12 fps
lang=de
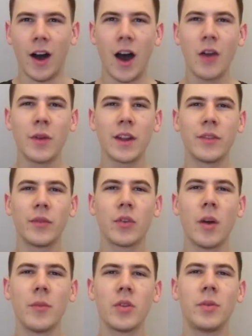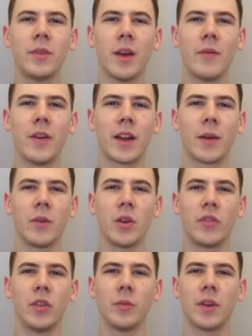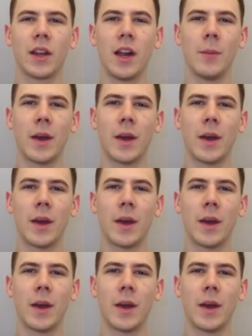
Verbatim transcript: Hallo und herzlich willkommen YouTube zu einem weiteren Video auf diesem Kanal.